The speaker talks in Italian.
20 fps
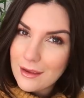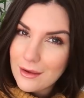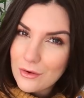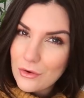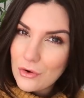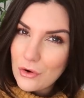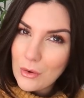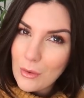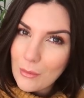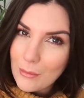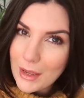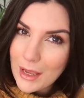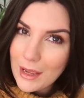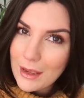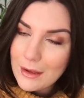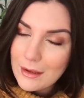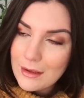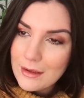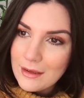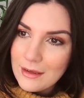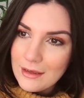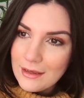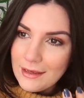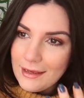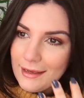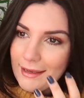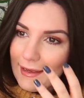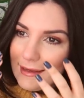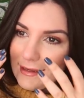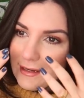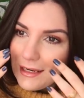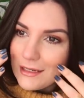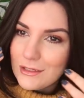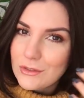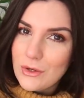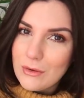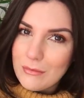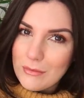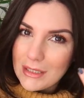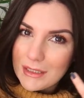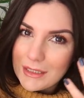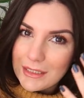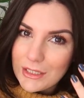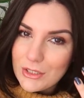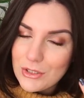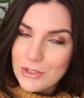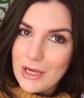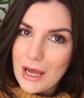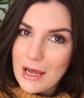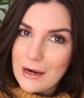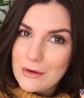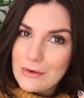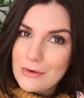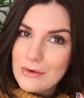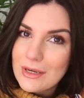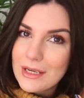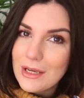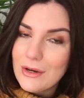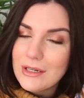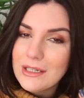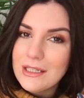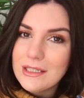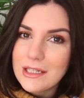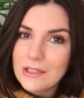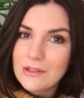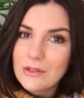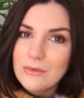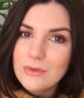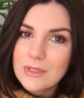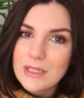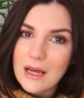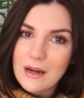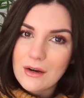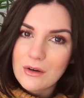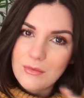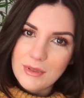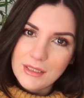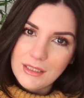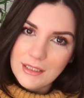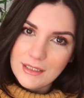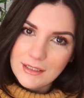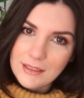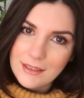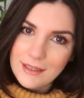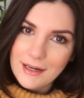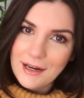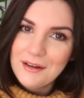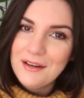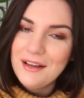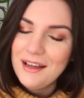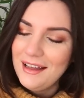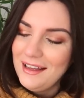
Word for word: e come eh, riesco a massaggiarlo che ho iniziato ad usarlo mattina e sera.